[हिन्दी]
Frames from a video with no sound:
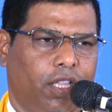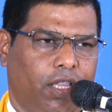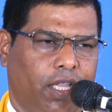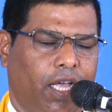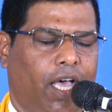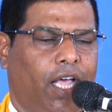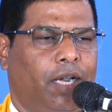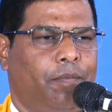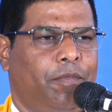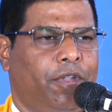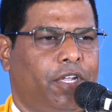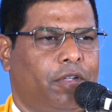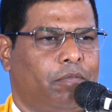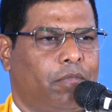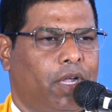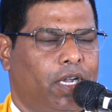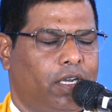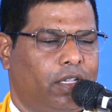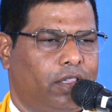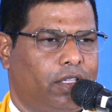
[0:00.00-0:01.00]
धार्मिक
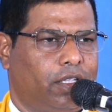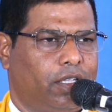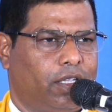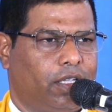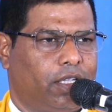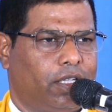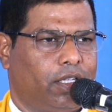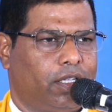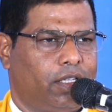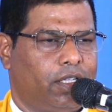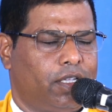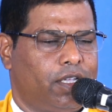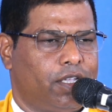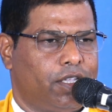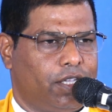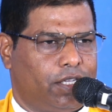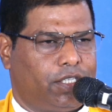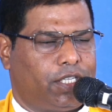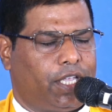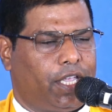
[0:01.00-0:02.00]
मानते हैं
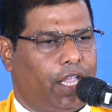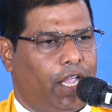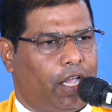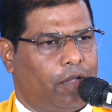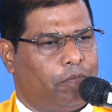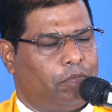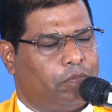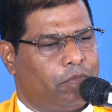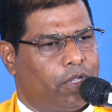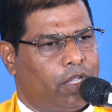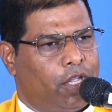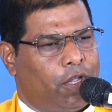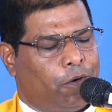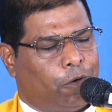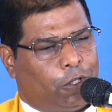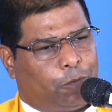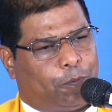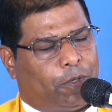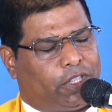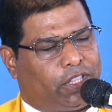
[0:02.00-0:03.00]
इसे हम
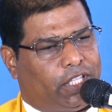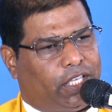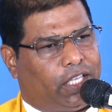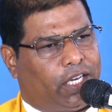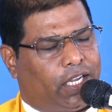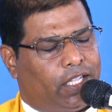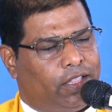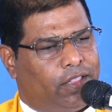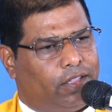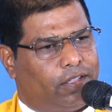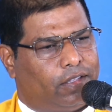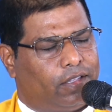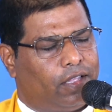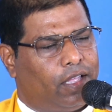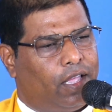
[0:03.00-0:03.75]
उत्पत्ति ग्रंथ